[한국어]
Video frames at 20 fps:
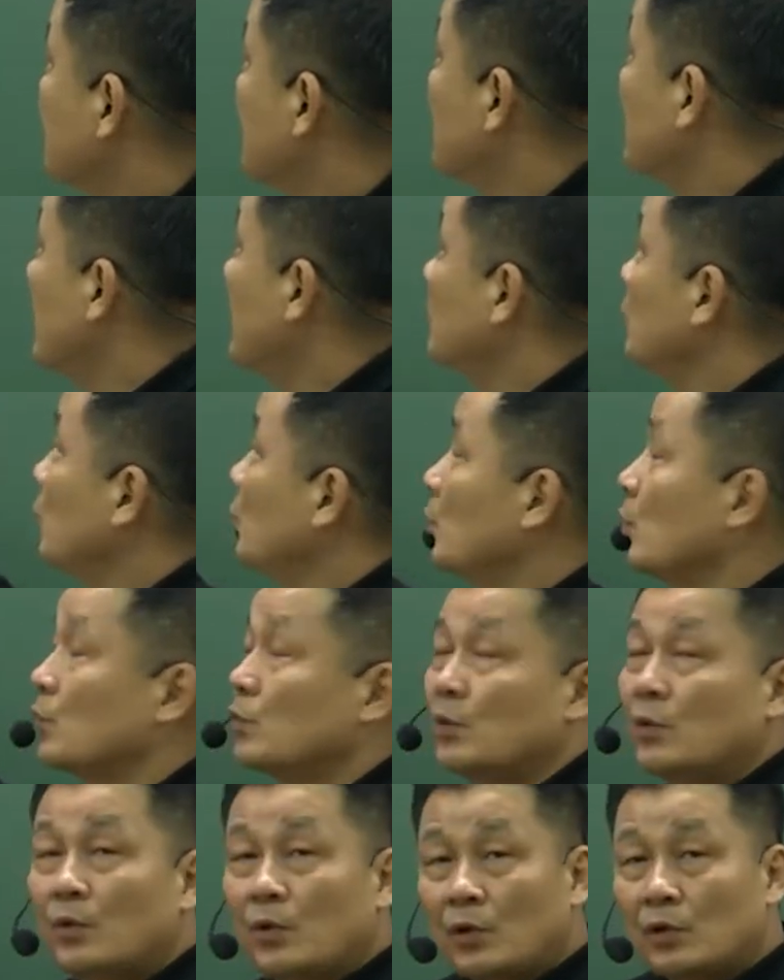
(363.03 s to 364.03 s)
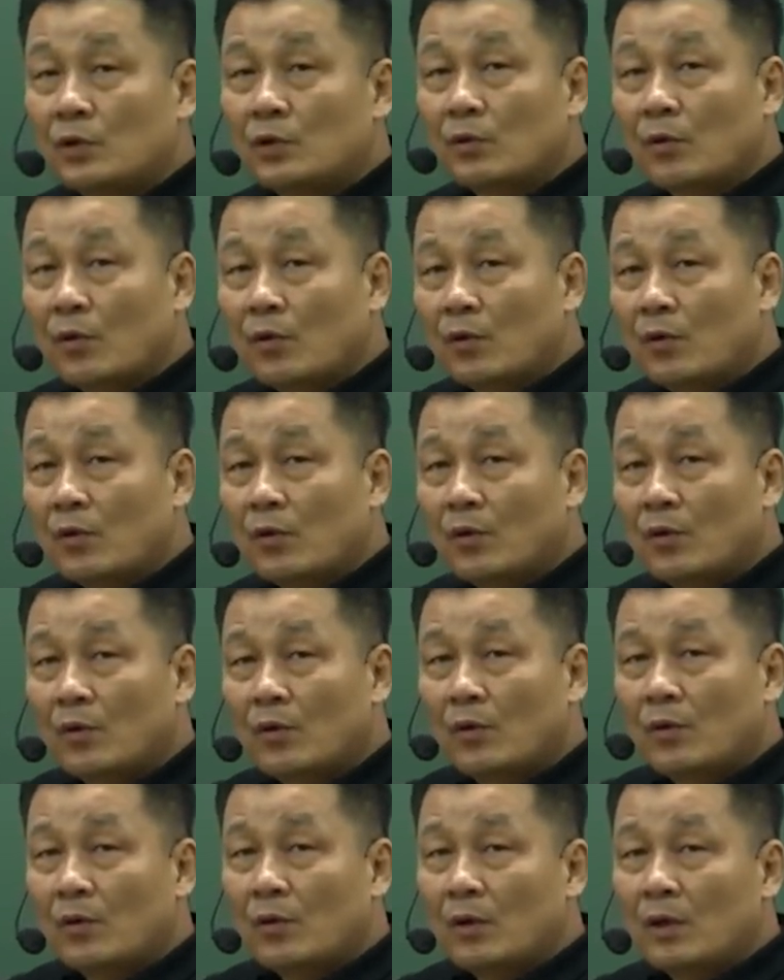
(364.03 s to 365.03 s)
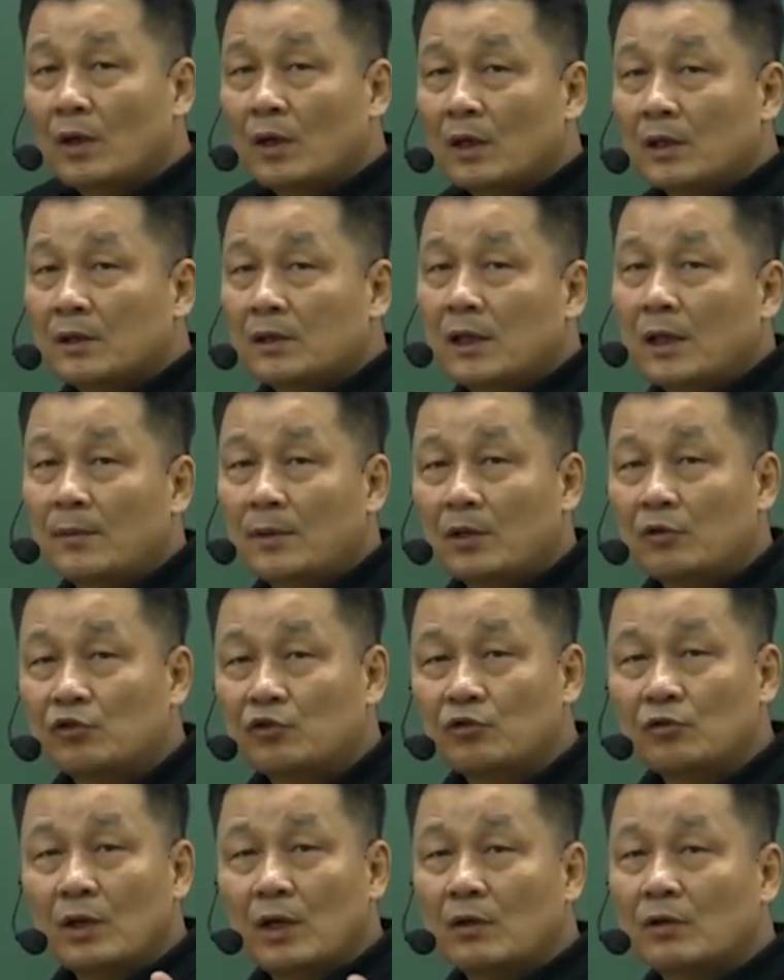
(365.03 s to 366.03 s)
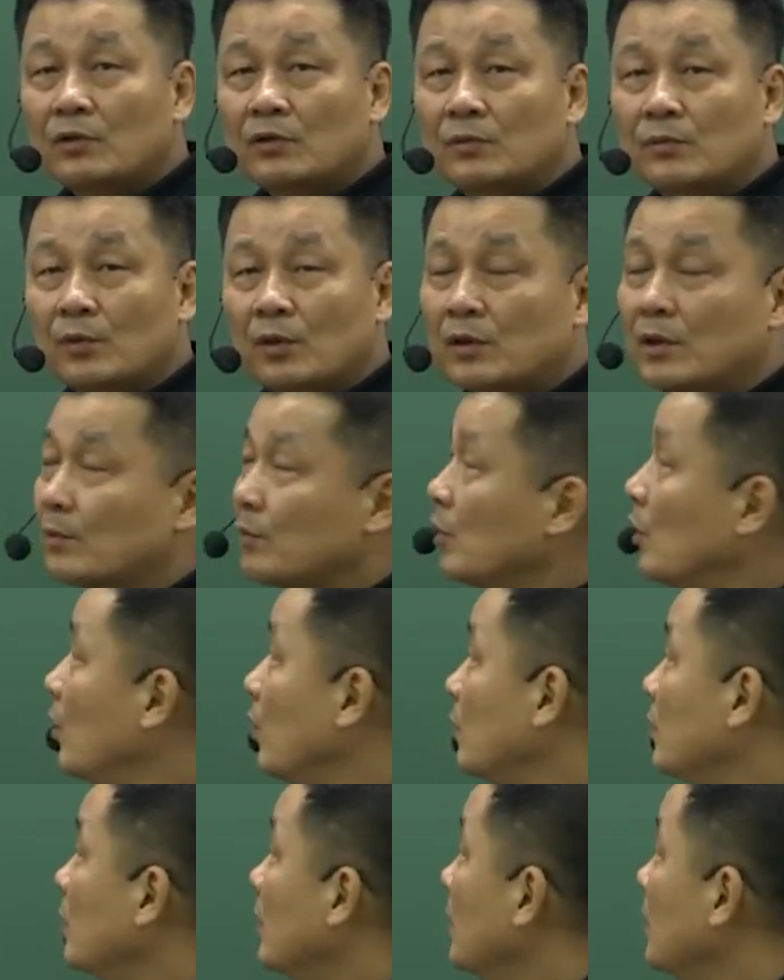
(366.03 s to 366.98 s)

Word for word: 그래서 한 요 정도로 걸리고 그 다음에 중요한 것은 뭐냐면